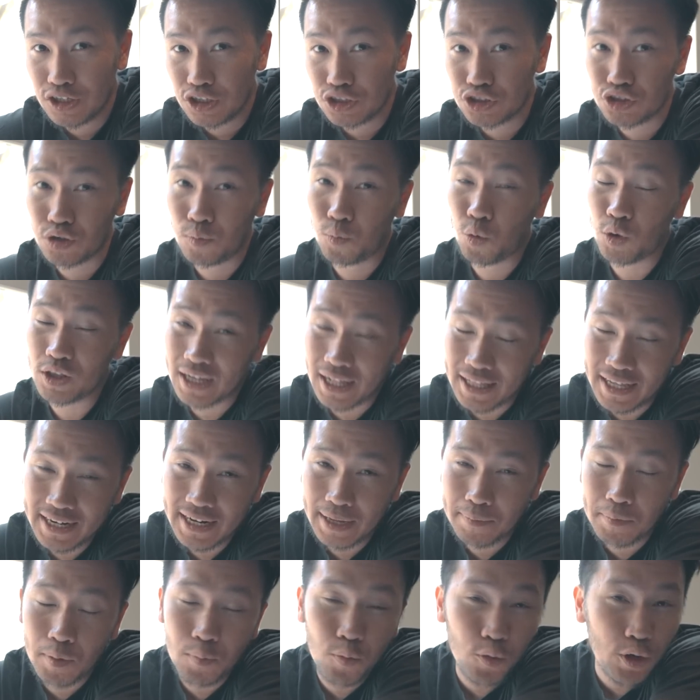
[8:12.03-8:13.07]
So buat
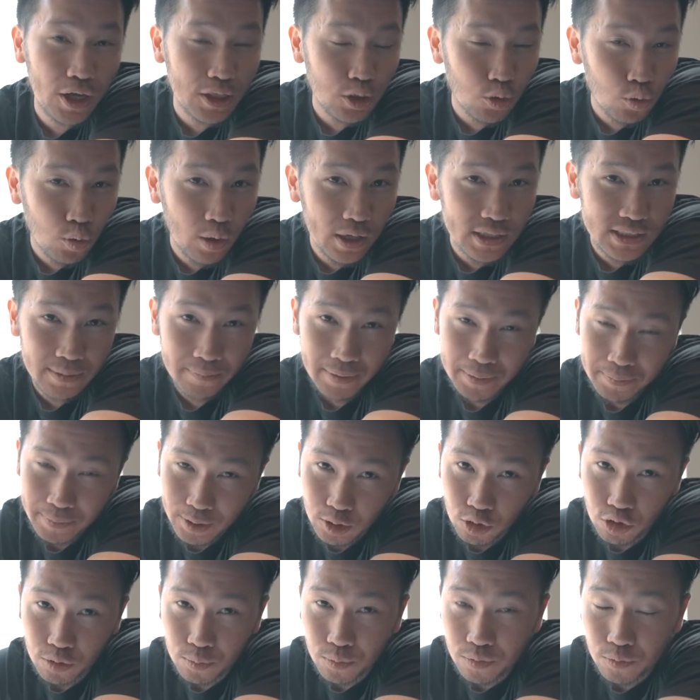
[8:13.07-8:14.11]
kalian yang mempunyai tugas yang 4
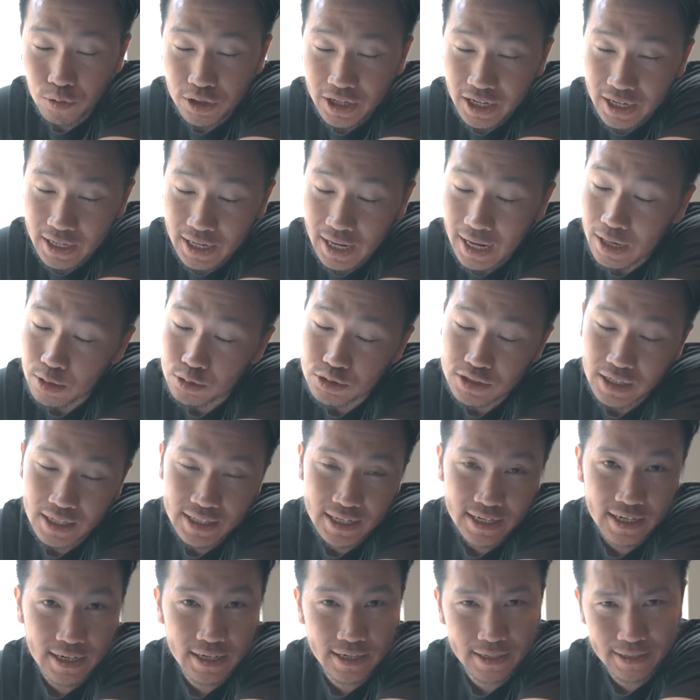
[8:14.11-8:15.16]
minggu kemudian harus
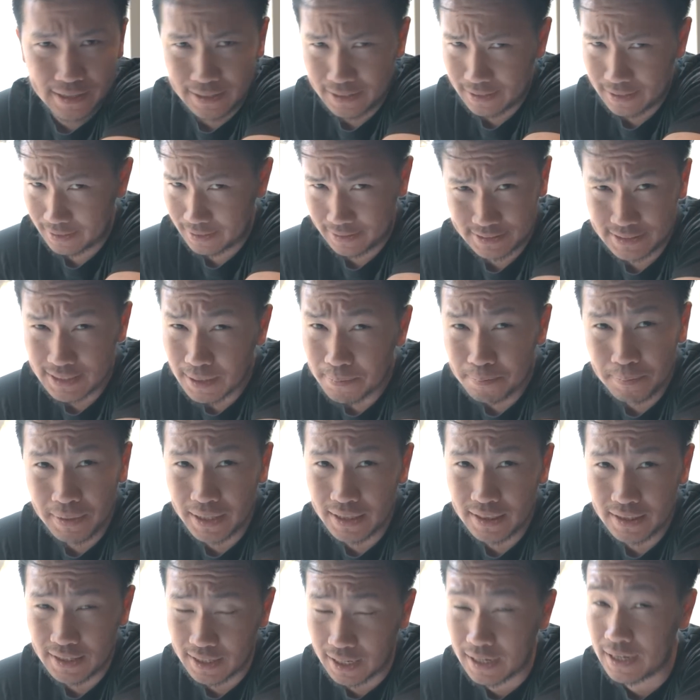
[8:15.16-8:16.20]
kalian
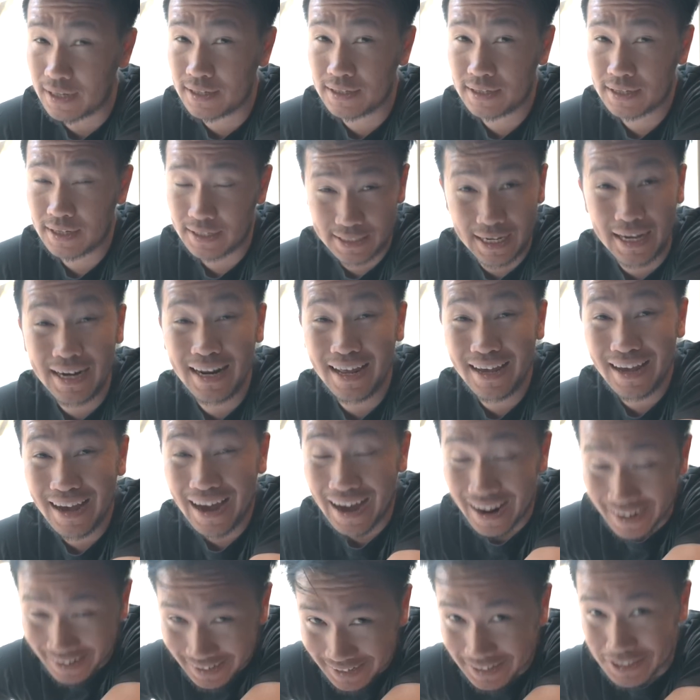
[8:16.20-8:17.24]
submit ya kerjain
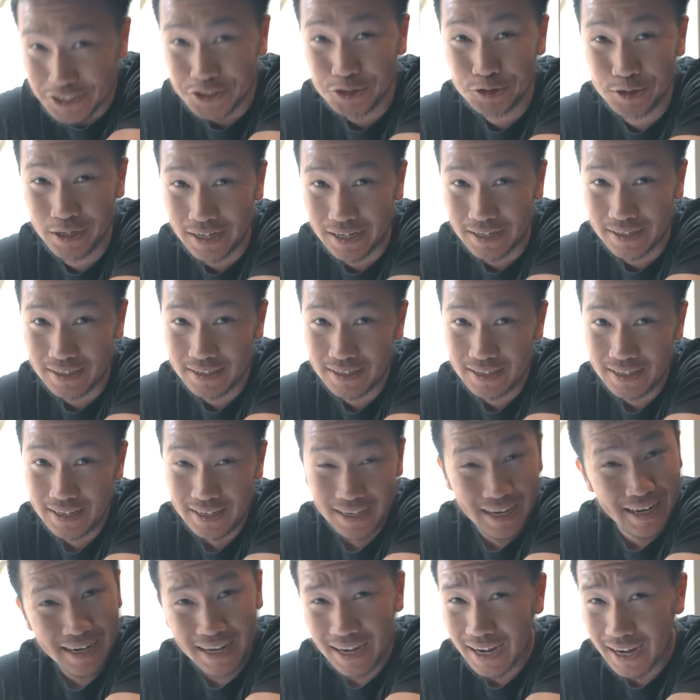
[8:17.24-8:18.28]
hari ini juga.
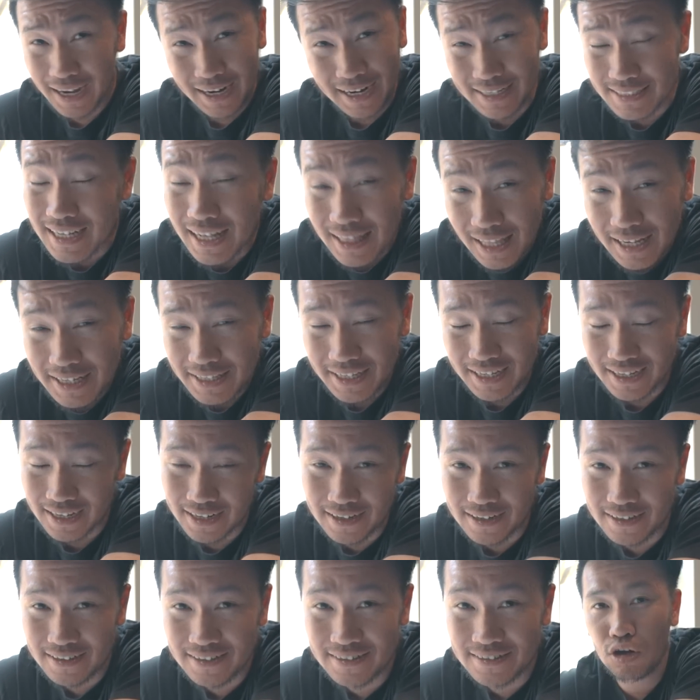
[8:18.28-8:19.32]
Karena kagak ada salahnya kan.
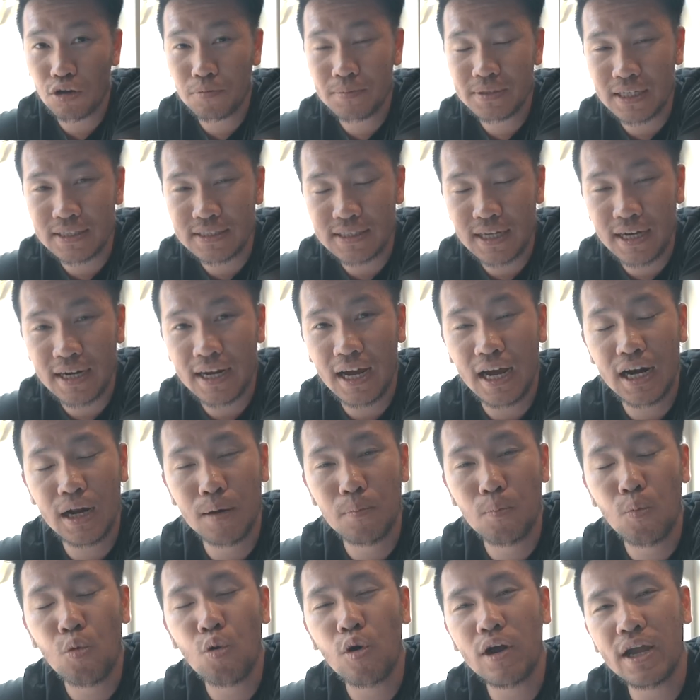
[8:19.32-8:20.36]
Kalau misalnya sekarang ada
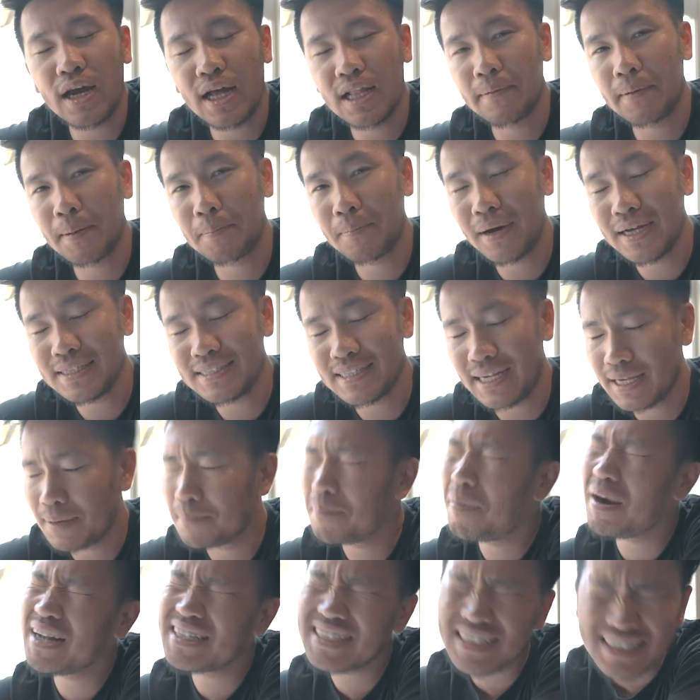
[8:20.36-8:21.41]
buku yang kalian baca, ya
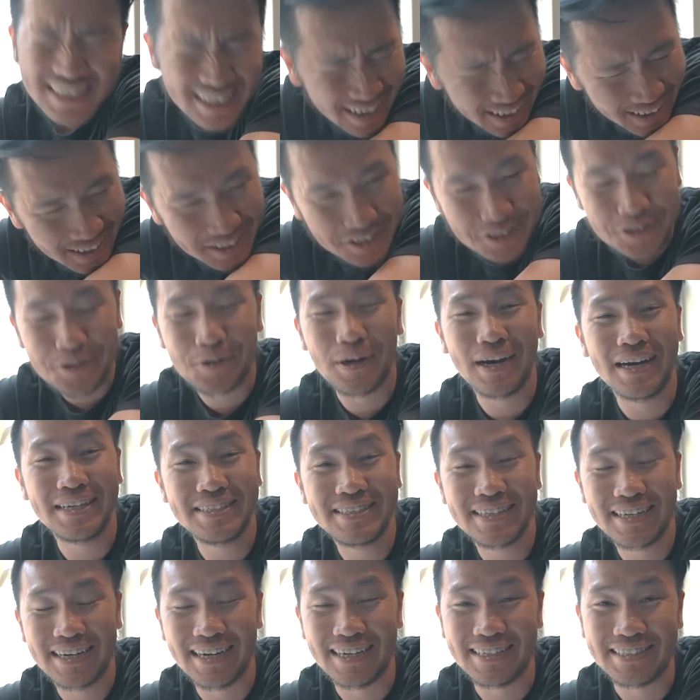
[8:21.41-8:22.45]
baca sekarang juga
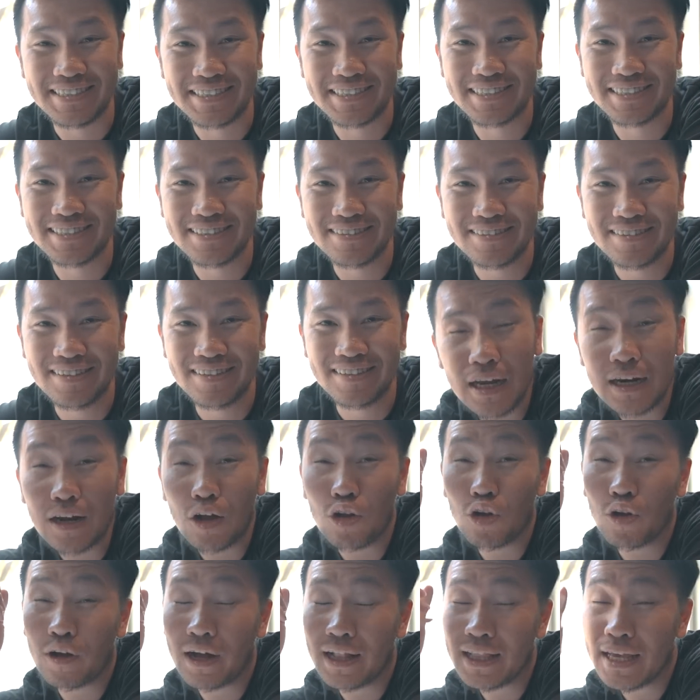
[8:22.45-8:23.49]
aja guys. Dan
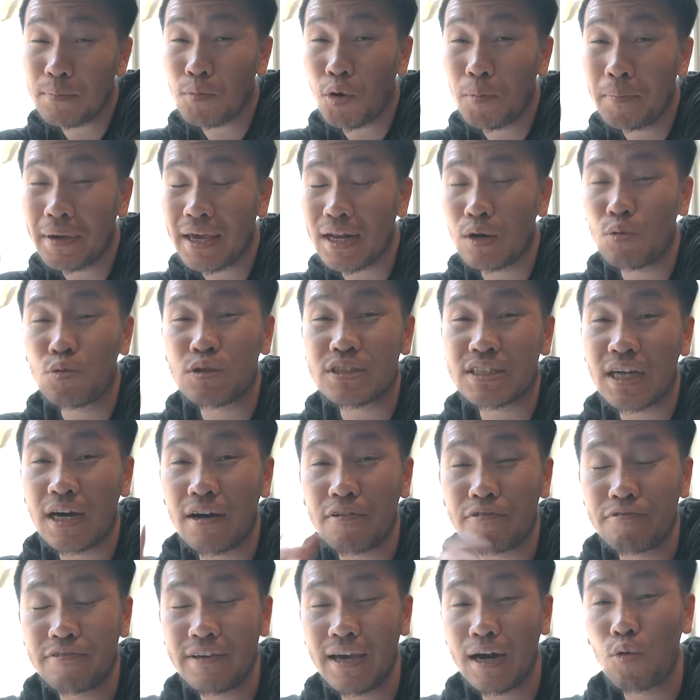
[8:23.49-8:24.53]
kalau kalian mau bikin
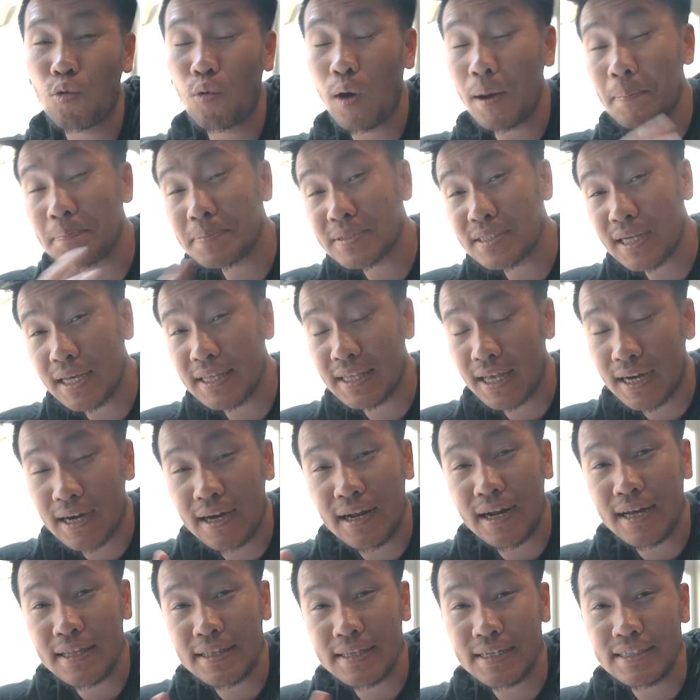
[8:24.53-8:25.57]
usaha via website yang
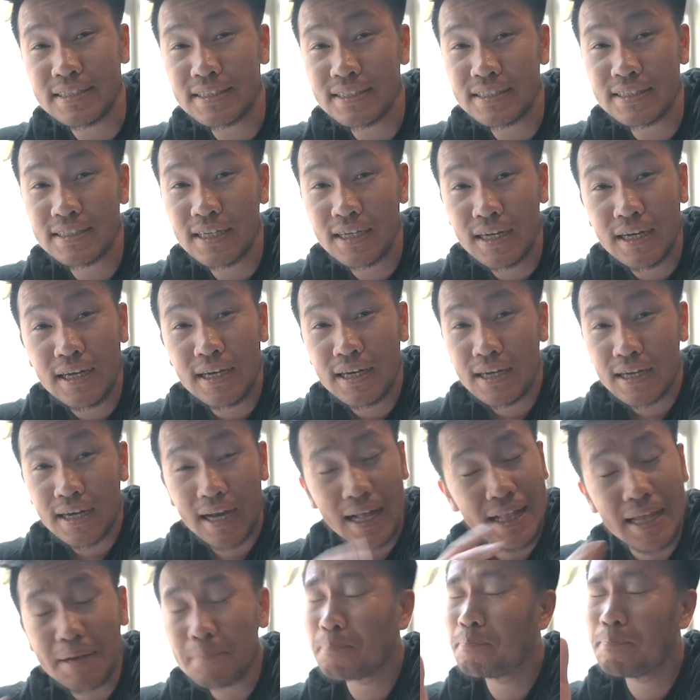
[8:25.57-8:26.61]
gratis,
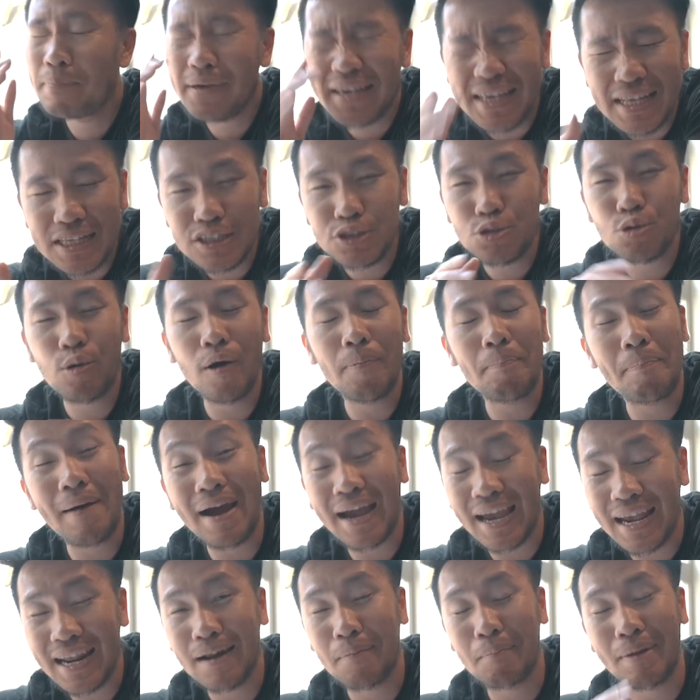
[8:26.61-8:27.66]
kalian bikin juga
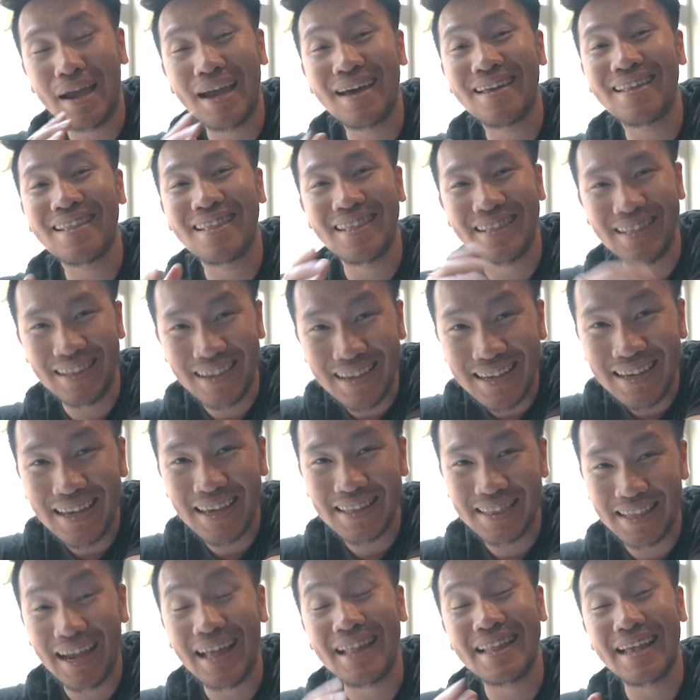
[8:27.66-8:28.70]
pakai namanya
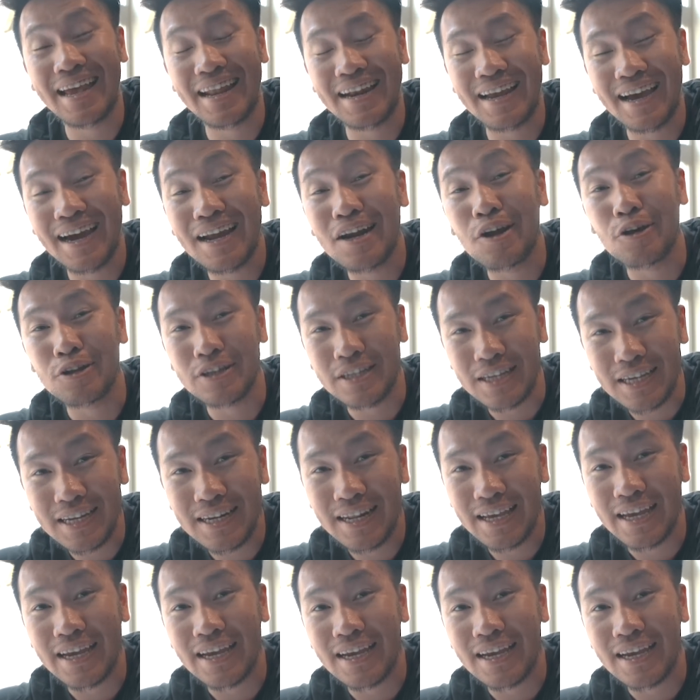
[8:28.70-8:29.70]
linkitalienka.id